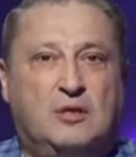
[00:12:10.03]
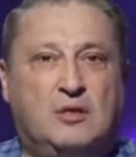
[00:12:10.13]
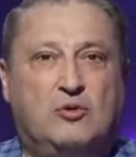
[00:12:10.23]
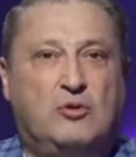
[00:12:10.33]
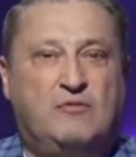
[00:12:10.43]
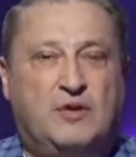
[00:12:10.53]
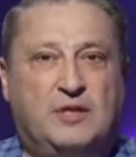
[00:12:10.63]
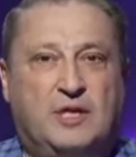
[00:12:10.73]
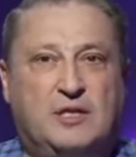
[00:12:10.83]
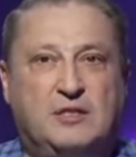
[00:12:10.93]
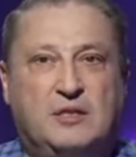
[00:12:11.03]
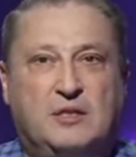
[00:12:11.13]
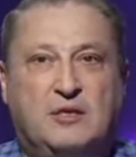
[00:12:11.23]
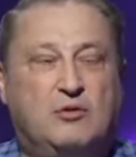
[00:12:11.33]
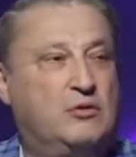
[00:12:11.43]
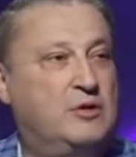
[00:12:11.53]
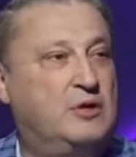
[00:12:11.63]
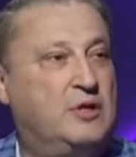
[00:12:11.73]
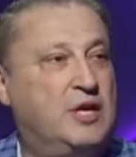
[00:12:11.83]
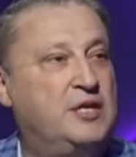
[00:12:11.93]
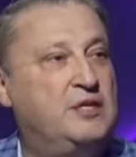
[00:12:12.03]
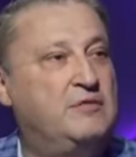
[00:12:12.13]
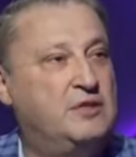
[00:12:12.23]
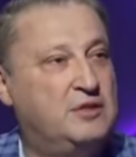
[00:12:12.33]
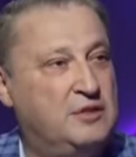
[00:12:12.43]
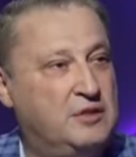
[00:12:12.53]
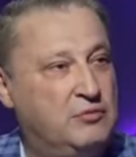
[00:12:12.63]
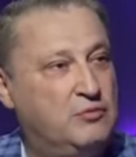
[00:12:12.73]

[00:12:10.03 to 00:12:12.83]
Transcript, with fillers: никакой фантазии, никакой креативности нет.